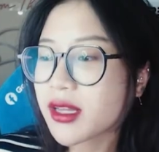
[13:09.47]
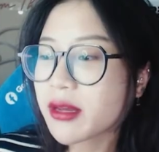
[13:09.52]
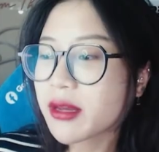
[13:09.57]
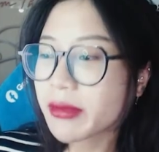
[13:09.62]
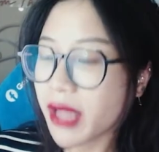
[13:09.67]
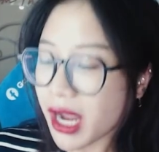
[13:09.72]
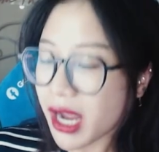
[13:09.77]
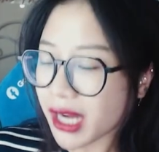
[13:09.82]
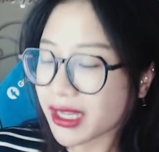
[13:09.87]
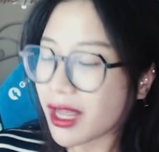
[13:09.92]

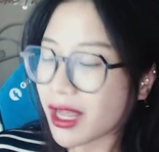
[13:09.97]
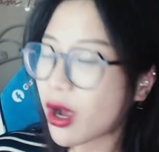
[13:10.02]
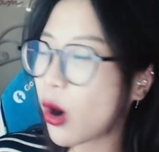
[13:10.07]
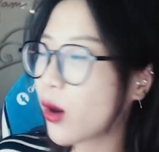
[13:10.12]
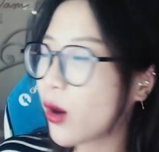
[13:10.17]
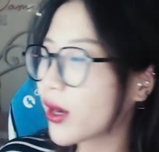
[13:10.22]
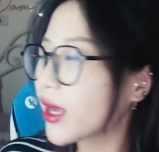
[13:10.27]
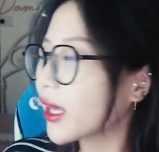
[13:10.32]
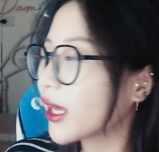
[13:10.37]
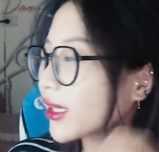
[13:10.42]
bây giờ người ta
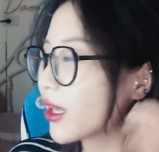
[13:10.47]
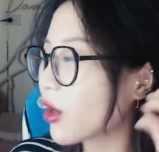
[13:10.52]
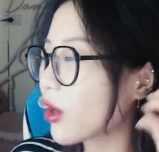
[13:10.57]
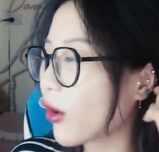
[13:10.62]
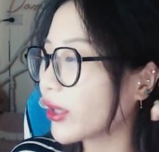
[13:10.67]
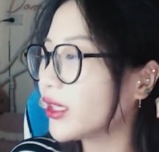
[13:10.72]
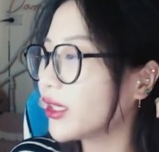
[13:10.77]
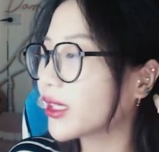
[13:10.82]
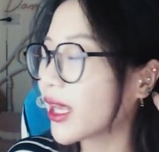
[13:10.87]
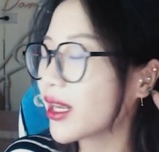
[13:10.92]
ngồi đây người ta
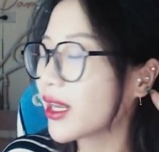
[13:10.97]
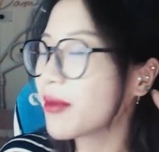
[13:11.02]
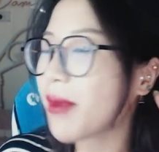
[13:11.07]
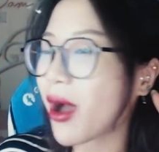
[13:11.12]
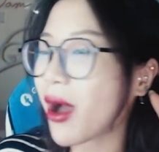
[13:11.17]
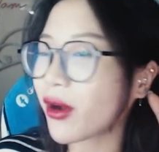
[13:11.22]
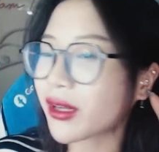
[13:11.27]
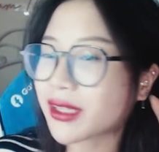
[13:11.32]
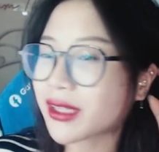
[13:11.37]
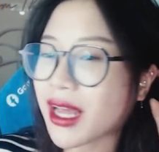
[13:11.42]
nói như thế thì
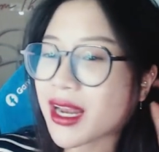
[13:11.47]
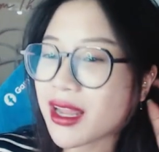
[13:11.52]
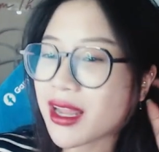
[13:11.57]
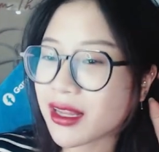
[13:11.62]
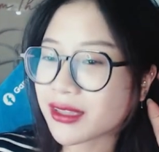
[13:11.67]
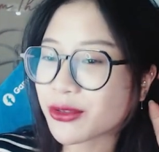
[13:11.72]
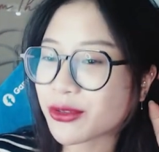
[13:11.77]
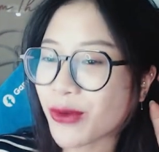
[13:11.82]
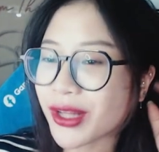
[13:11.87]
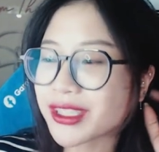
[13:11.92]
bảo người ta là
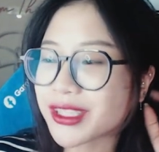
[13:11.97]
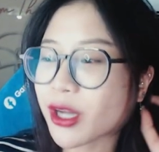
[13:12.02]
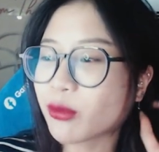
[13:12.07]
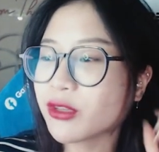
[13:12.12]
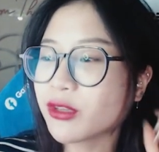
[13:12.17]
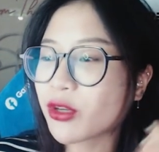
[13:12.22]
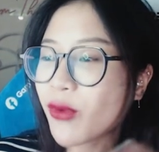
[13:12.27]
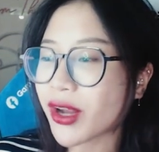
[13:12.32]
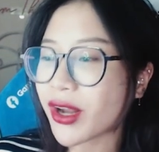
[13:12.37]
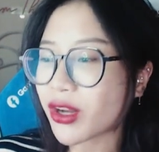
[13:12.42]
quát chồng như quát